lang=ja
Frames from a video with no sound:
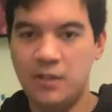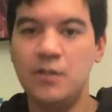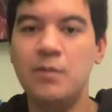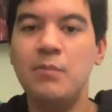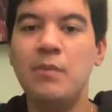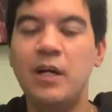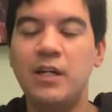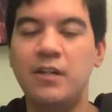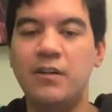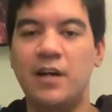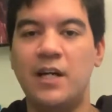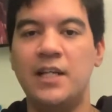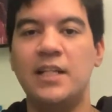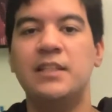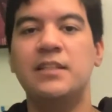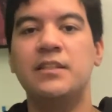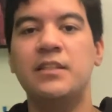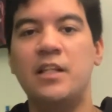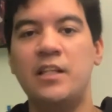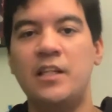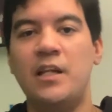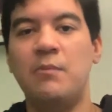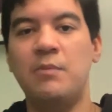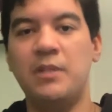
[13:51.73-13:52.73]
うまく操
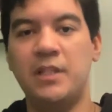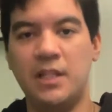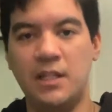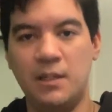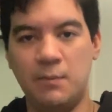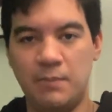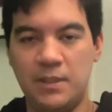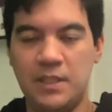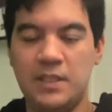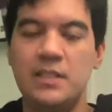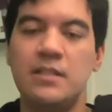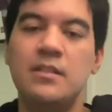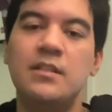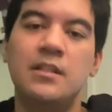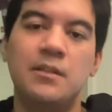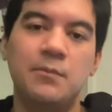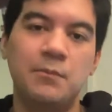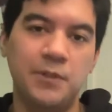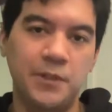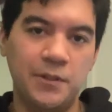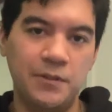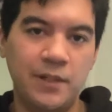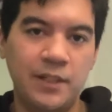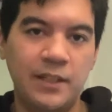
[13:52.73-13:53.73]
れないみたいなベジータに
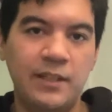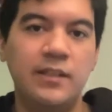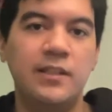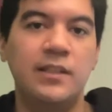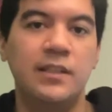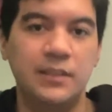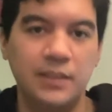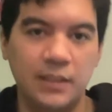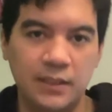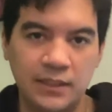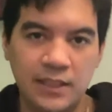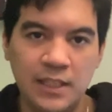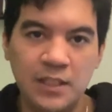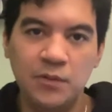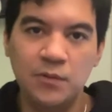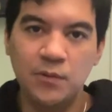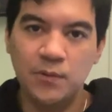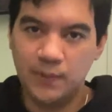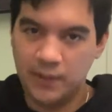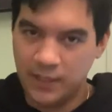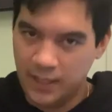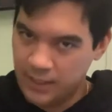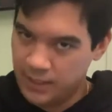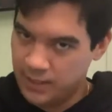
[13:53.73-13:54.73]
も言われてたじゃん戦
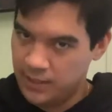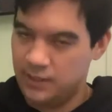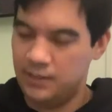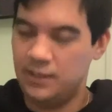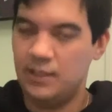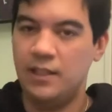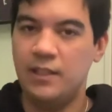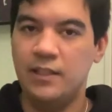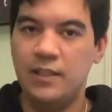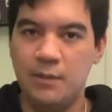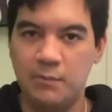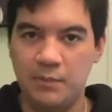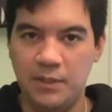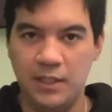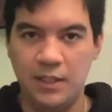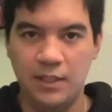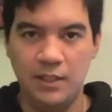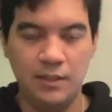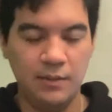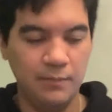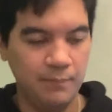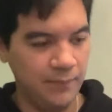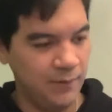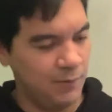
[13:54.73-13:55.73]
闘経験が足らないみたい
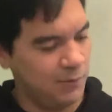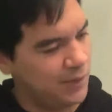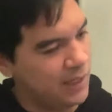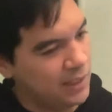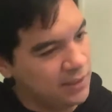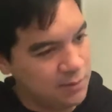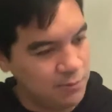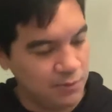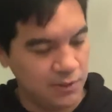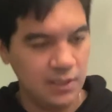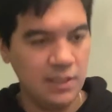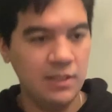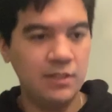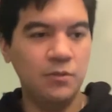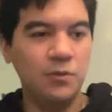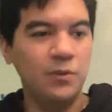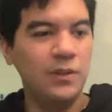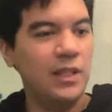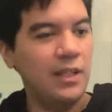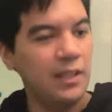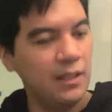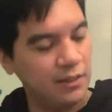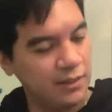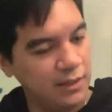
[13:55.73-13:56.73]
なでもガスも戦
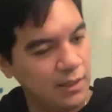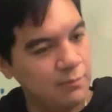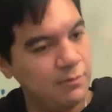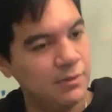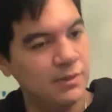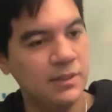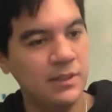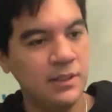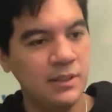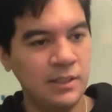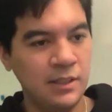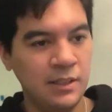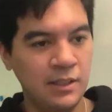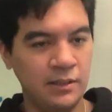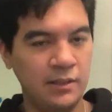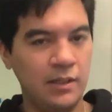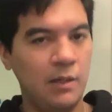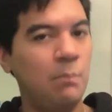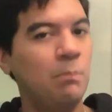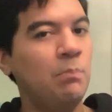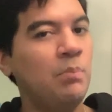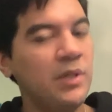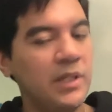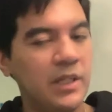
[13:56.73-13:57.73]
闘経験は多分
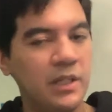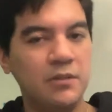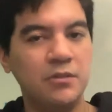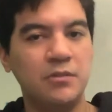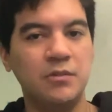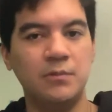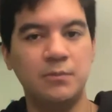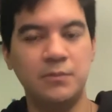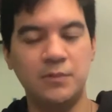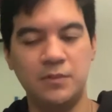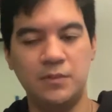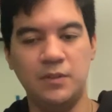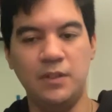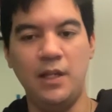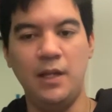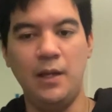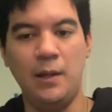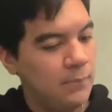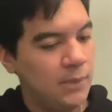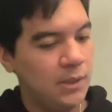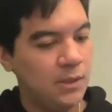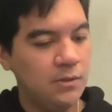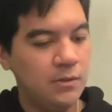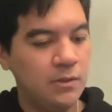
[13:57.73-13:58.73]
たっぷりあると思うん
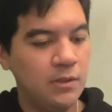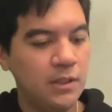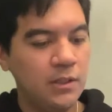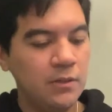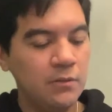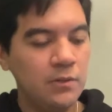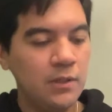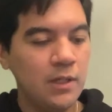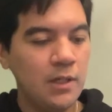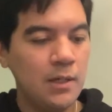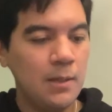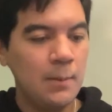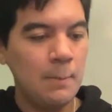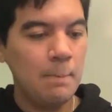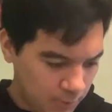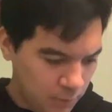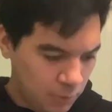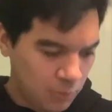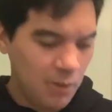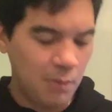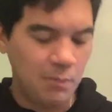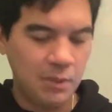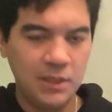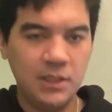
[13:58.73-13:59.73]
で、まあ、グラノラ
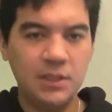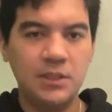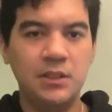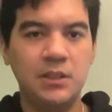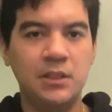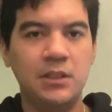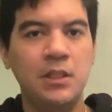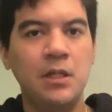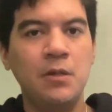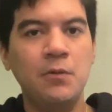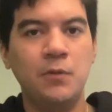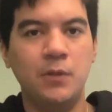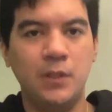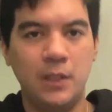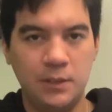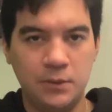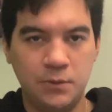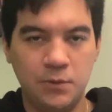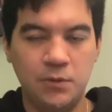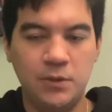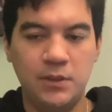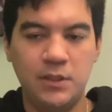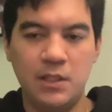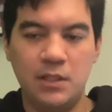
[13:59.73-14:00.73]
とはまた違うのかな
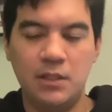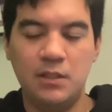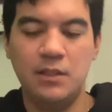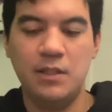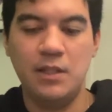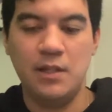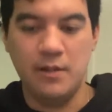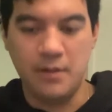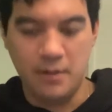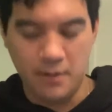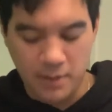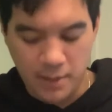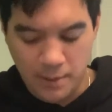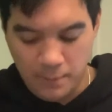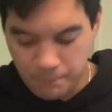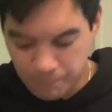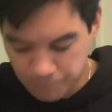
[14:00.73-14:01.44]
そういう弱点がね